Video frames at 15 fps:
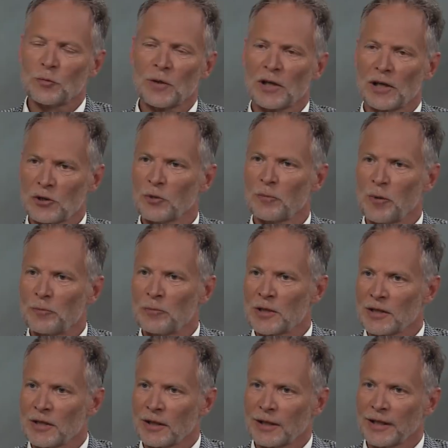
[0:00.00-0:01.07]
ich mir gleich noch mal ein
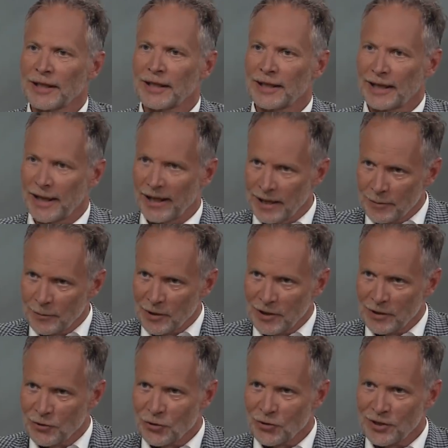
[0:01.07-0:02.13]
bisschen gerne mit
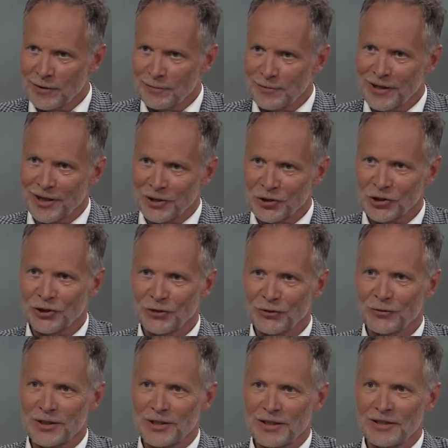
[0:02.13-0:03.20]
Ihnen zusammen
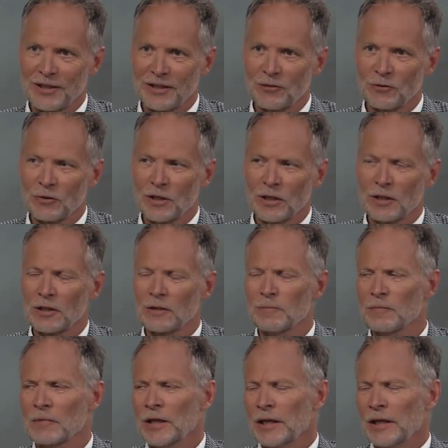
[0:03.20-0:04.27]
anschauen, was das denn nun,
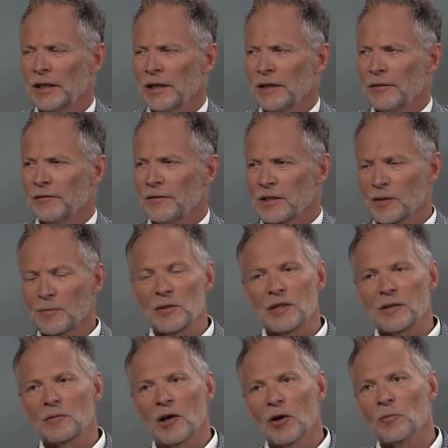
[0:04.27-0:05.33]
ähm, was das mit
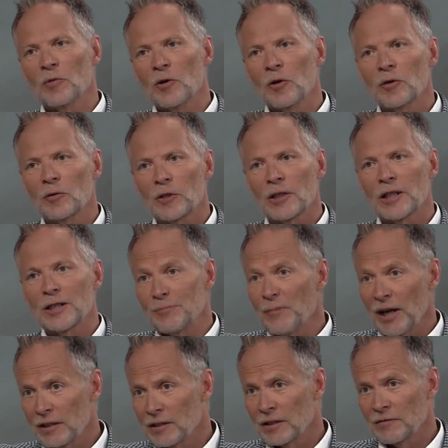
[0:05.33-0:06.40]
Ihrem Glauben auch
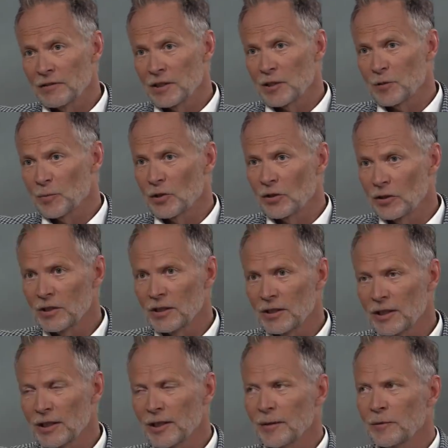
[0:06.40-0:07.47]
gemacht hat, was das
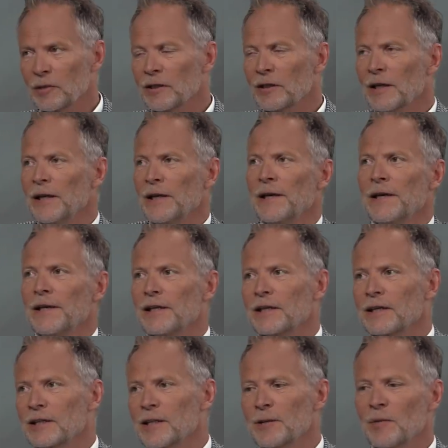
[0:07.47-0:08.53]
bedeutet hat. Aber
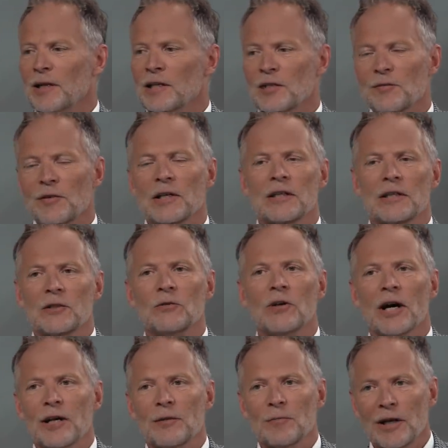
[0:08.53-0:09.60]
ich nehme an, das war ja nicht
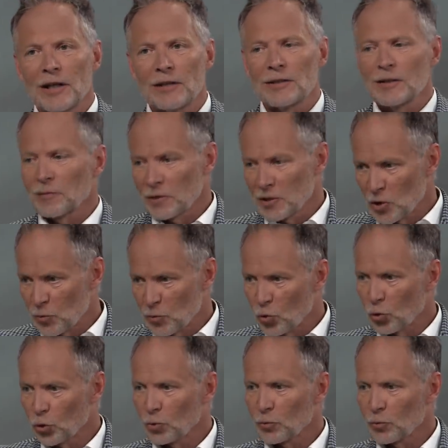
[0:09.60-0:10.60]
nur einmal. Sie haben ein ganzes Buch